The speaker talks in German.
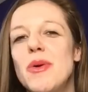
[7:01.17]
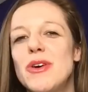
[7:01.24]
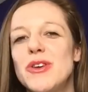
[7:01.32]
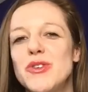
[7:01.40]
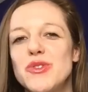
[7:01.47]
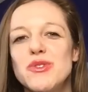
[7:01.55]

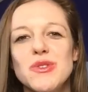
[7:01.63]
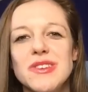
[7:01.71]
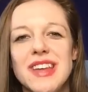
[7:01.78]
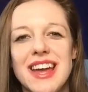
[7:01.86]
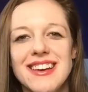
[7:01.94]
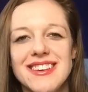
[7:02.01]
Polnisch
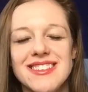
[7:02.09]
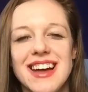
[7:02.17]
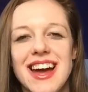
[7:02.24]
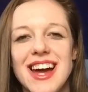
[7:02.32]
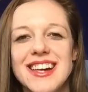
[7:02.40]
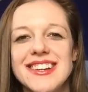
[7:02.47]
und Englisch
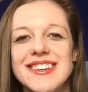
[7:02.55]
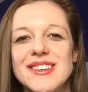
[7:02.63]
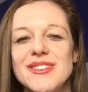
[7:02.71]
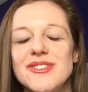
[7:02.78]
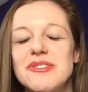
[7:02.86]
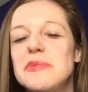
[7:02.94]

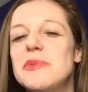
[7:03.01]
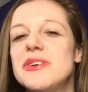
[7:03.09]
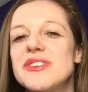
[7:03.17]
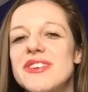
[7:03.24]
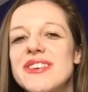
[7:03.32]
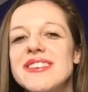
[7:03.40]
gehalten und ich
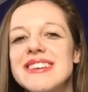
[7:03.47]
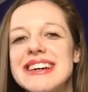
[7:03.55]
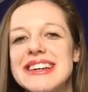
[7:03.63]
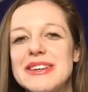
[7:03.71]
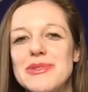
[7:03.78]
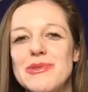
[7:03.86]
möchte euch
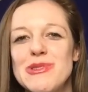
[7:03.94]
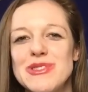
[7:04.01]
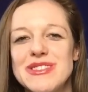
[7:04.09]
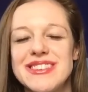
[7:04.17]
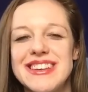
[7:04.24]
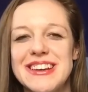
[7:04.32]
eine
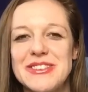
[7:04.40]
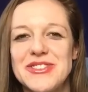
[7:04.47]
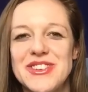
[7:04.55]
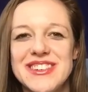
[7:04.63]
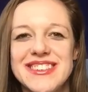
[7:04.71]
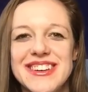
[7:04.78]
kurze
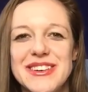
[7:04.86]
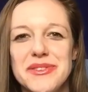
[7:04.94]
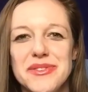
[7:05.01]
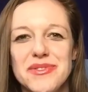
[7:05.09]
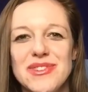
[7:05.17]
Textstelle daraus